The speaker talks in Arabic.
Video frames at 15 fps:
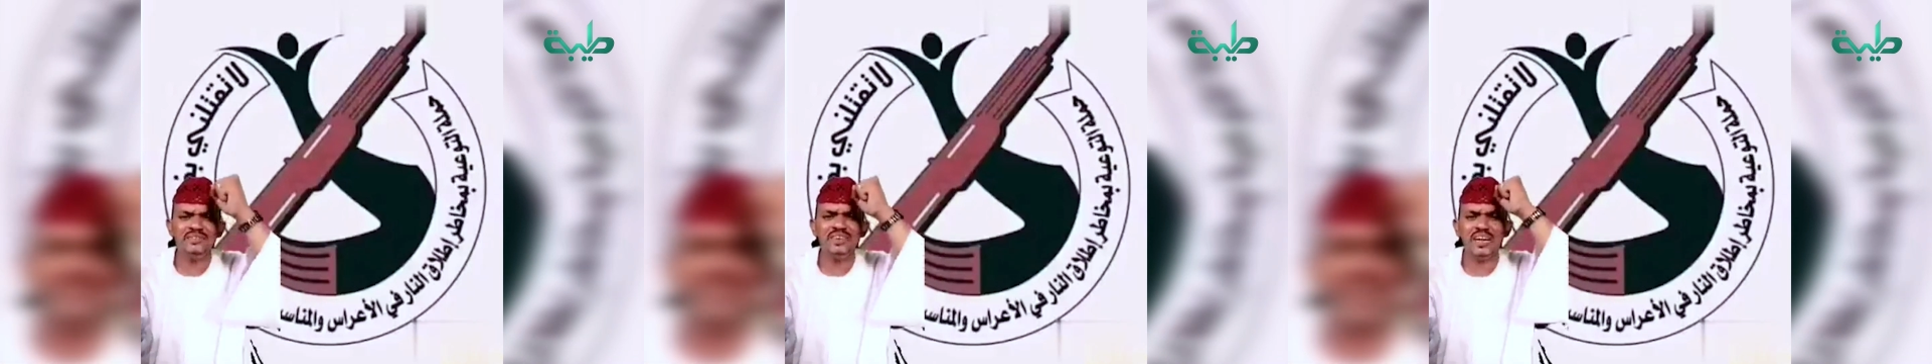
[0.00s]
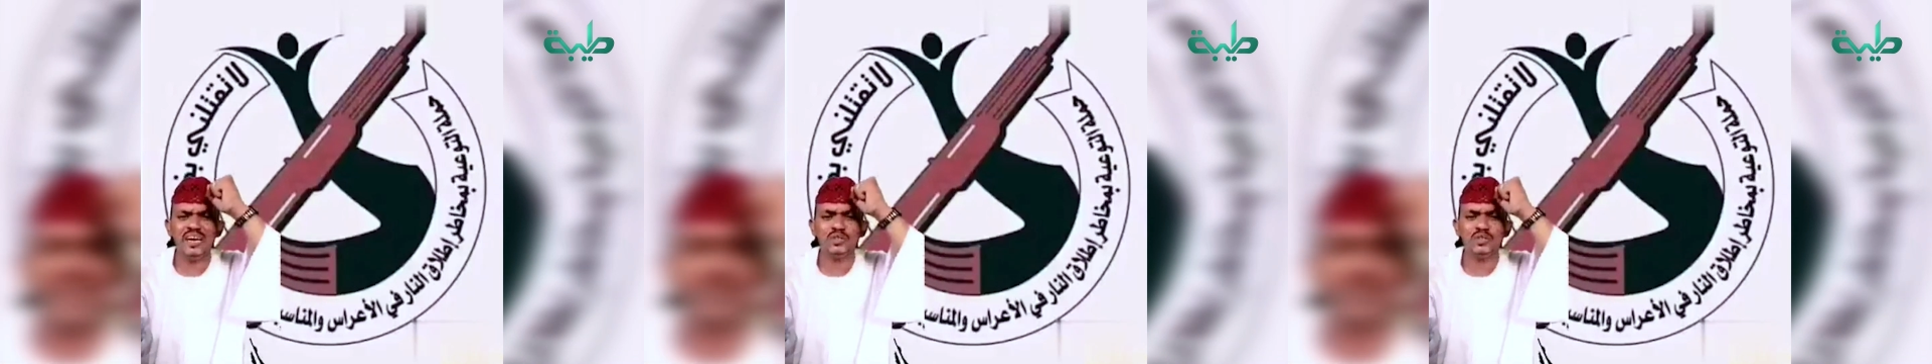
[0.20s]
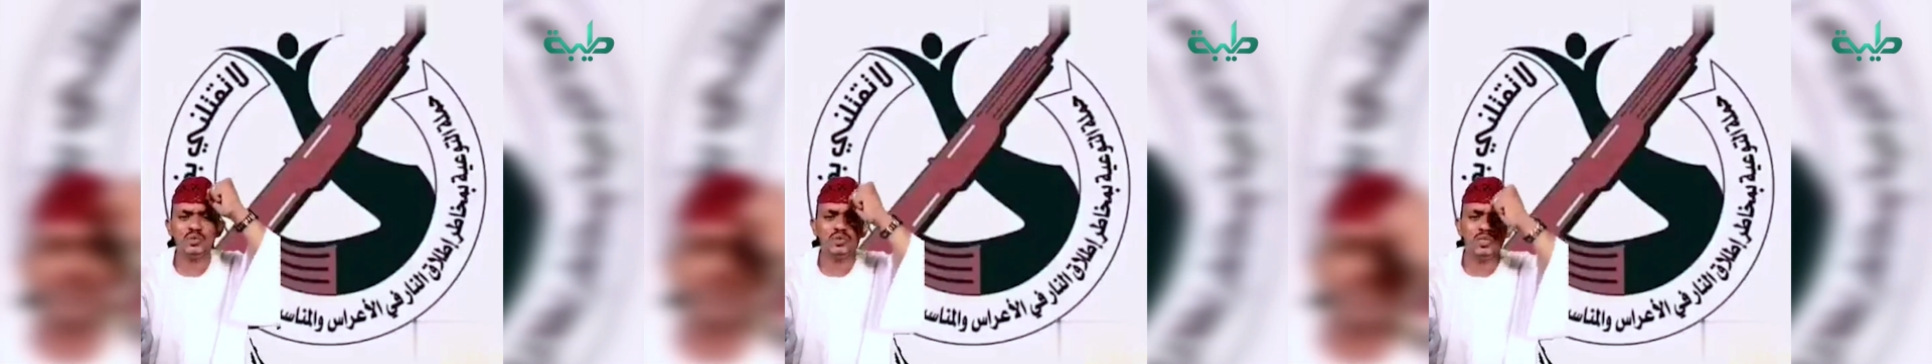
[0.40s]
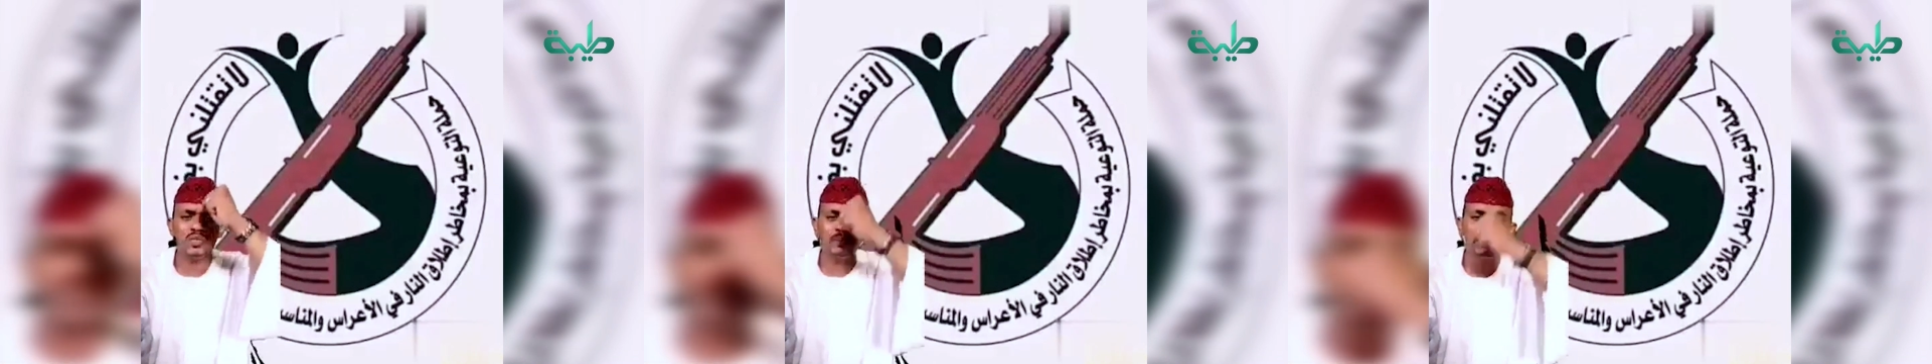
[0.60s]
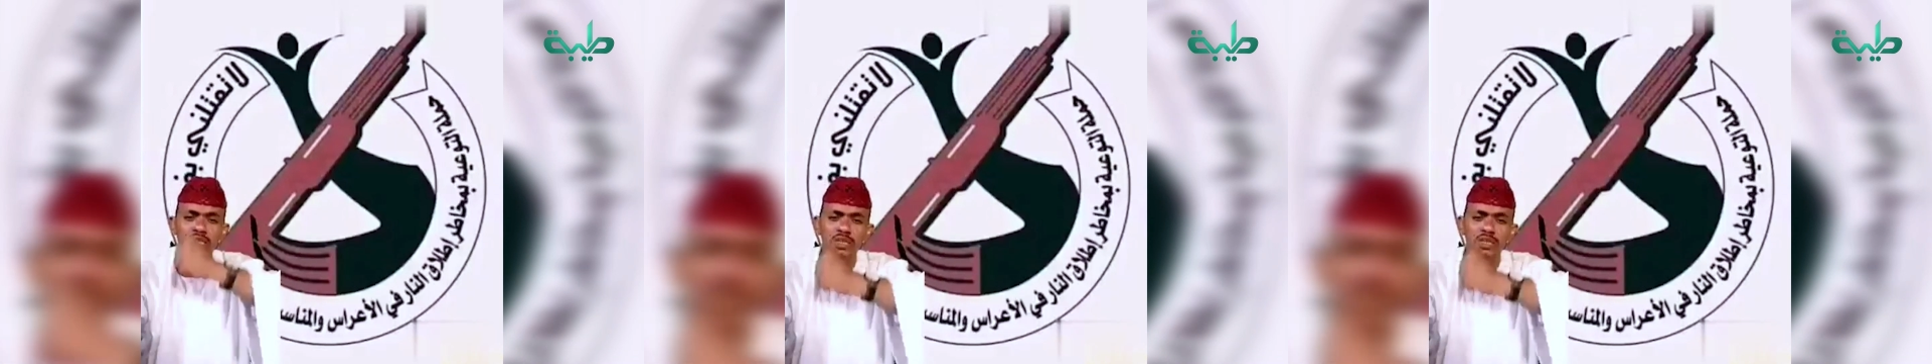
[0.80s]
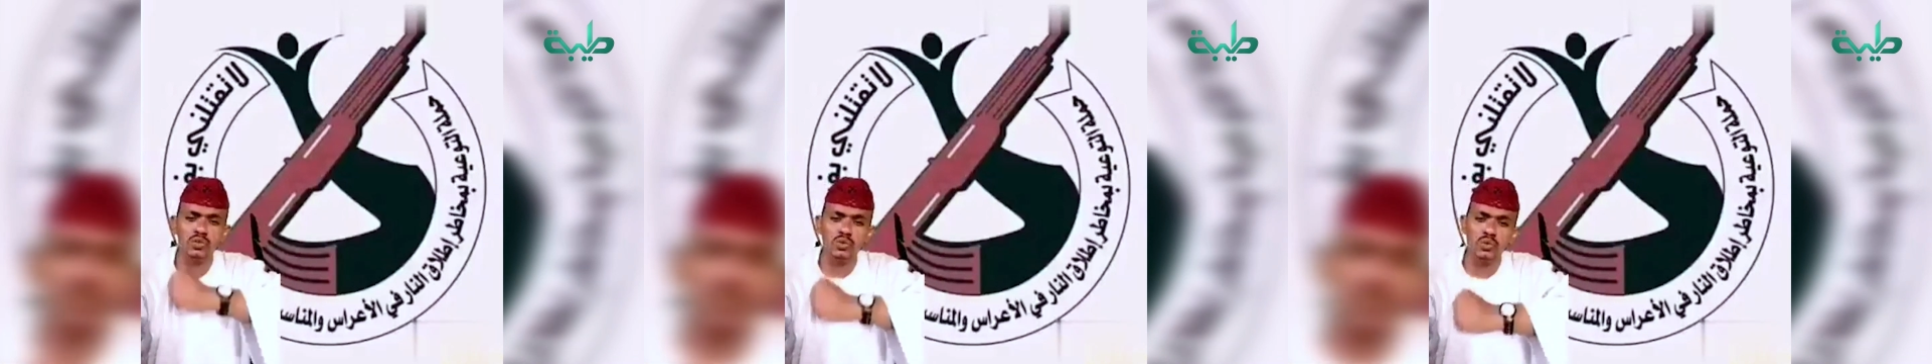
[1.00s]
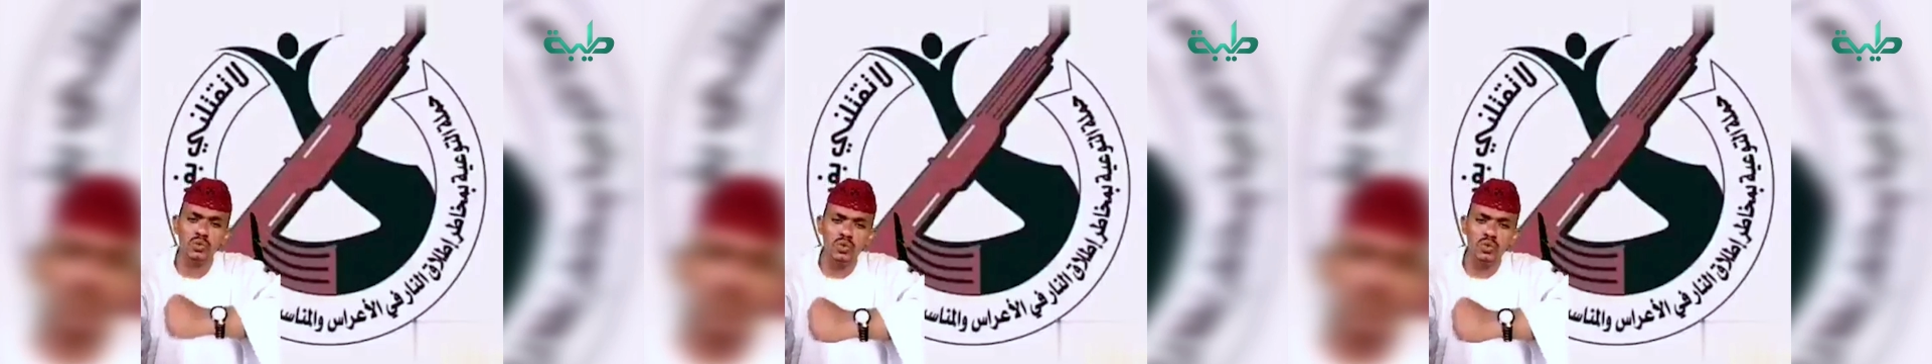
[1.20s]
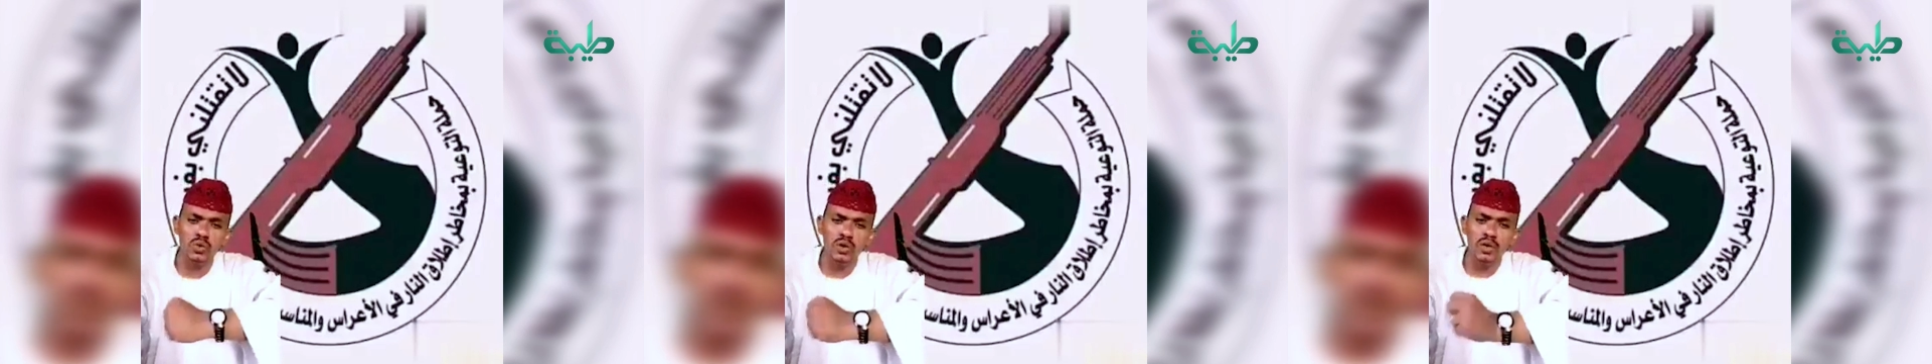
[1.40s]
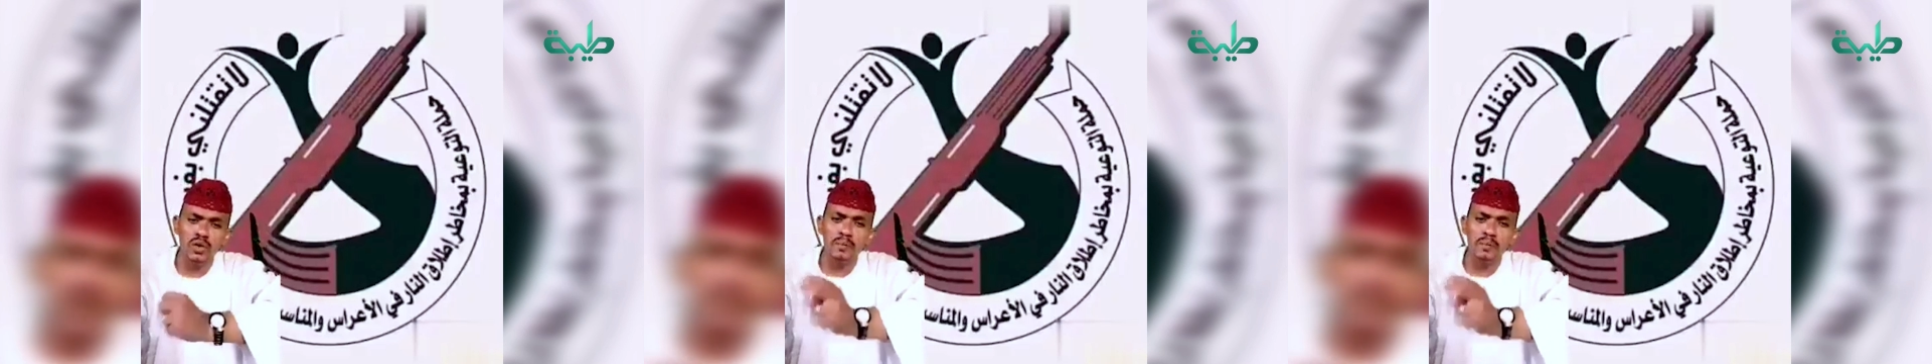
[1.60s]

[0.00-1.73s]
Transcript: ان فرحته وتبشيرته